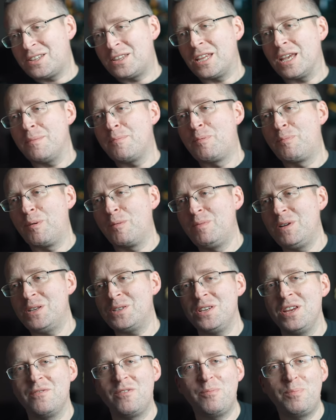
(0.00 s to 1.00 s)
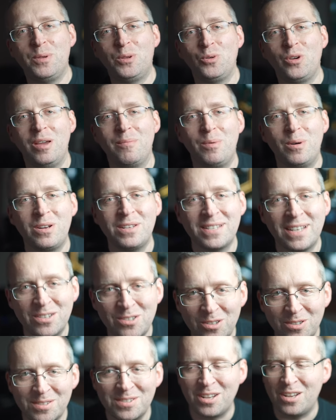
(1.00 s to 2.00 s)
typ publicznie wypytuje Borysa
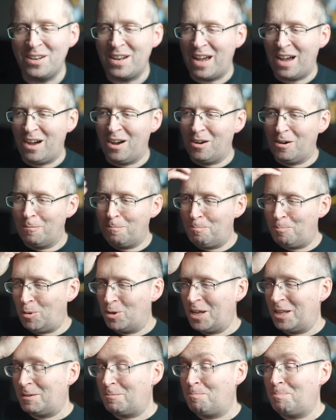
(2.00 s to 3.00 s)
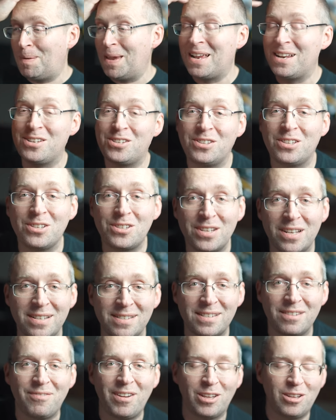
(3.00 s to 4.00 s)
Johnsona o ponad pięć
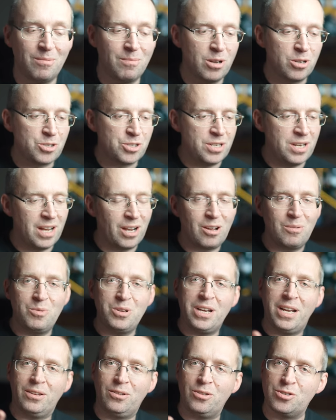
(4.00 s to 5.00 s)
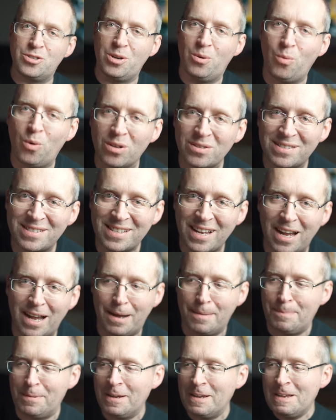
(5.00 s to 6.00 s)
tysięcy wiadomości na komunikatorze
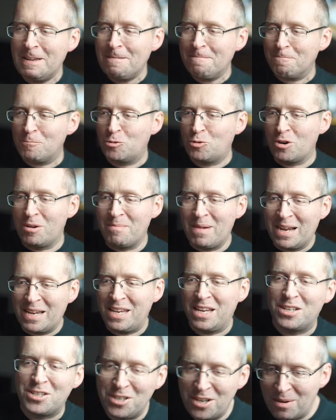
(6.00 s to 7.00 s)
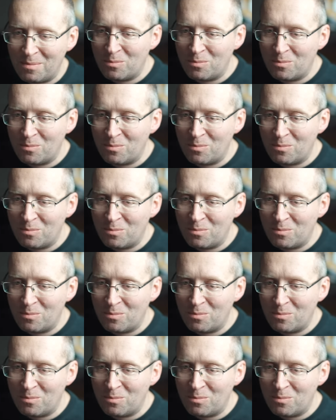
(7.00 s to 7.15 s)
WhatsApp, które magicznie